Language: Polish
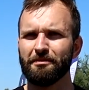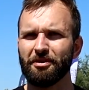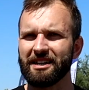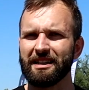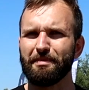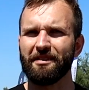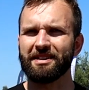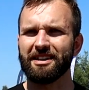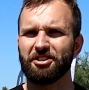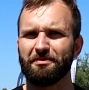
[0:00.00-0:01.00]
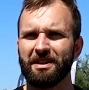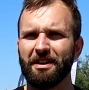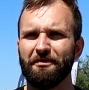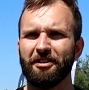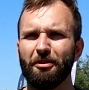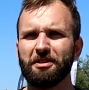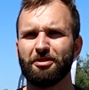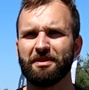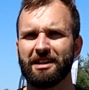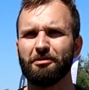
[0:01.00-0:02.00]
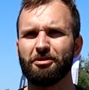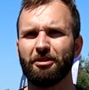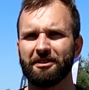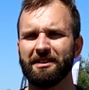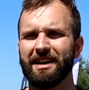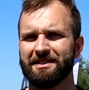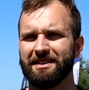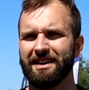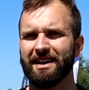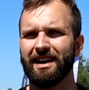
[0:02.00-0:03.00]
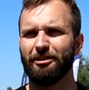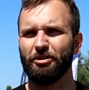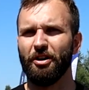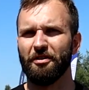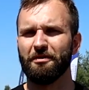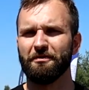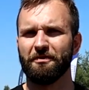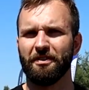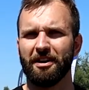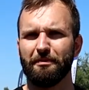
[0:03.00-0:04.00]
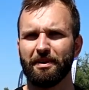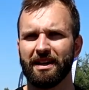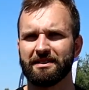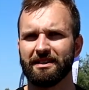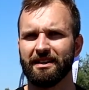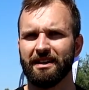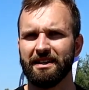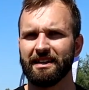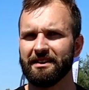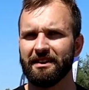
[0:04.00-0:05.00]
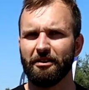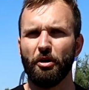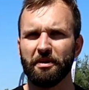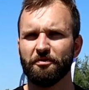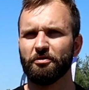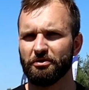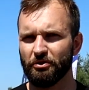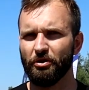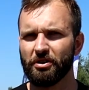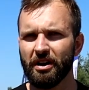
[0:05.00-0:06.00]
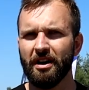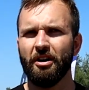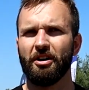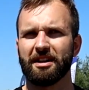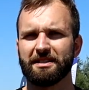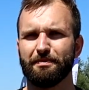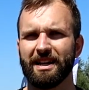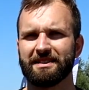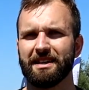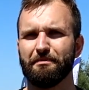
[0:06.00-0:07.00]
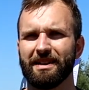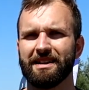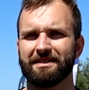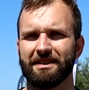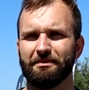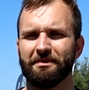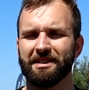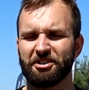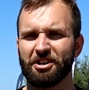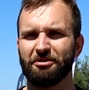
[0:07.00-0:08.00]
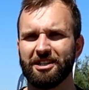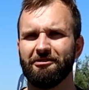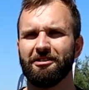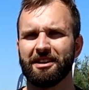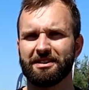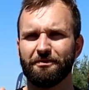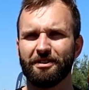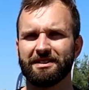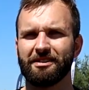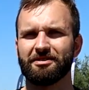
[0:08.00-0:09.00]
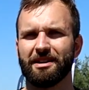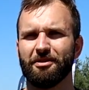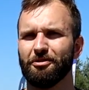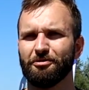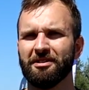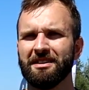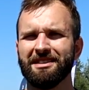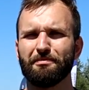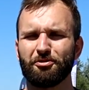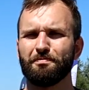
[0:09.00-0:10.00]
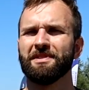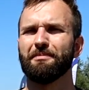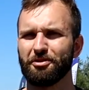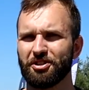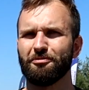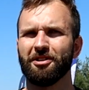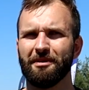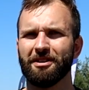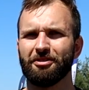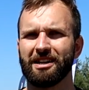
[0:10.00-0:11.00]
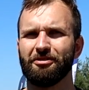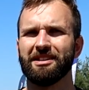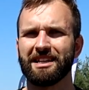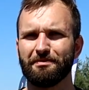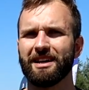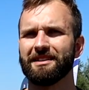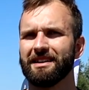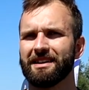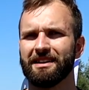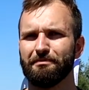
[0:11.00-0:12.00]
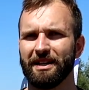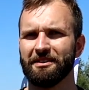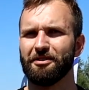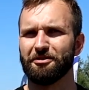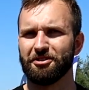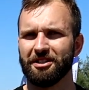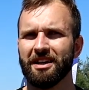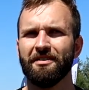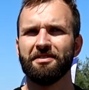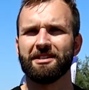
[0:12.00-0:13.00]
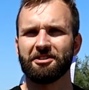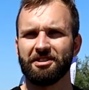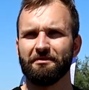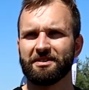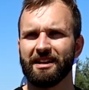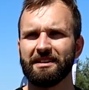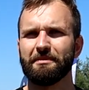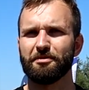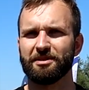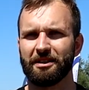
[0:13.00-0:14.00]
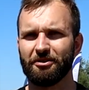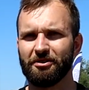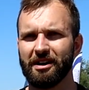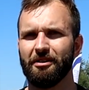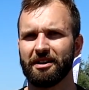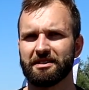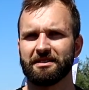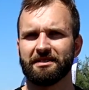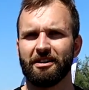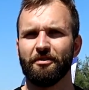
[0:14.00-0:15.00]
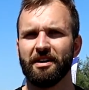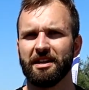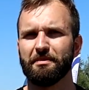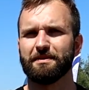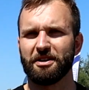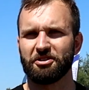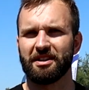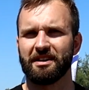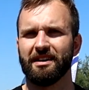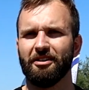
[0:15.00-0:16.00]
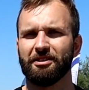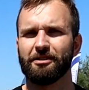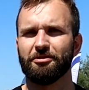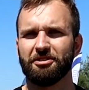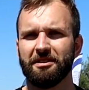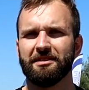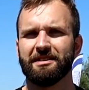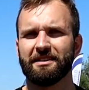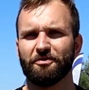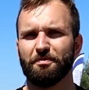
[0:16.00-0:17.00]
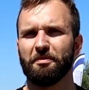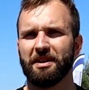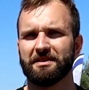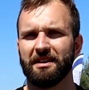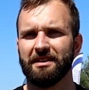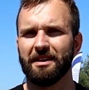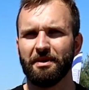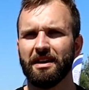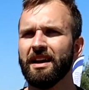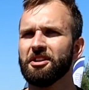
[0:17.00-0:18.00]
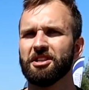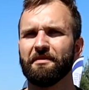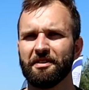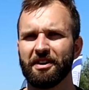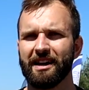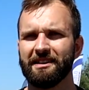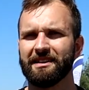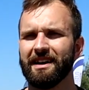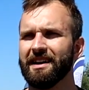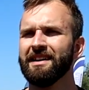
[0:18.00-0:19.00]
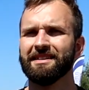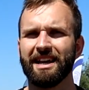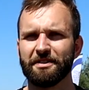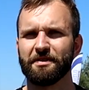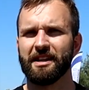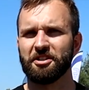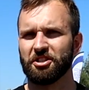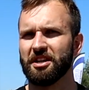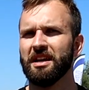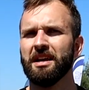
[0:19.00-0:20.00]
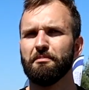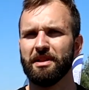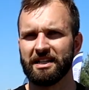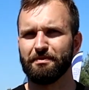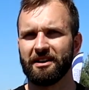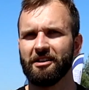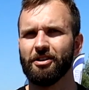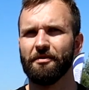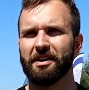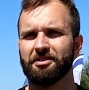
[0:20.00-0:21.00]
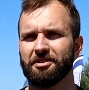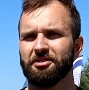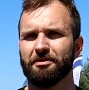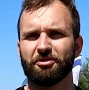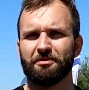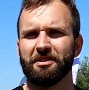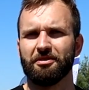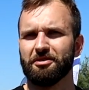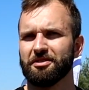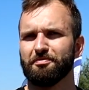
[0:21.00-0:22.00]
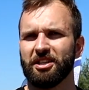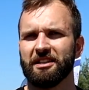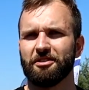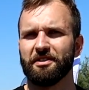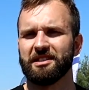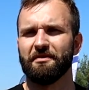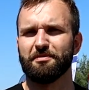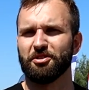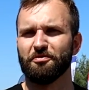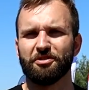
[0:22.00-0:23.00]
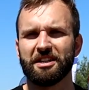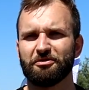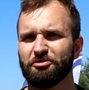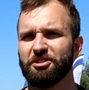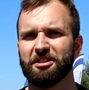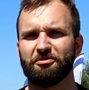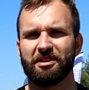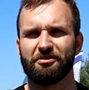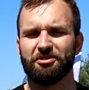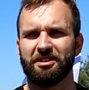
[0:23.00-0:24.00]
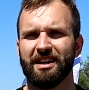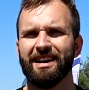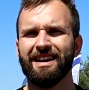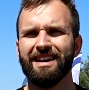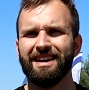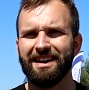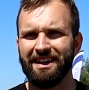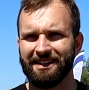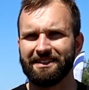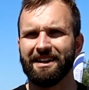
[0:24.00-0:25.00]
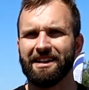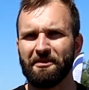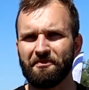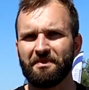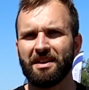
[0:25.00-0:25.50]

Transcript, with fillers: Bo tak naprawdę, żeby wyrobić sobie samą koordynację ruchową w pracy jednej, obydwu nóg, oraz pracę balansem naszego ciała oraz własnego samochodu, nie, nie potrzebujemy do tego nadmiernych prędkości. Wystarczy nam względnie pusta droga oraz zachowanie bezpiecznych e, odległości i dystansów pomiędzy innymi, czy nawet wjechanie na najzwyklejszy plac parkingowy, gdzie możemy to przetestować nawet przy 20-30 na godzinę i tak dalej.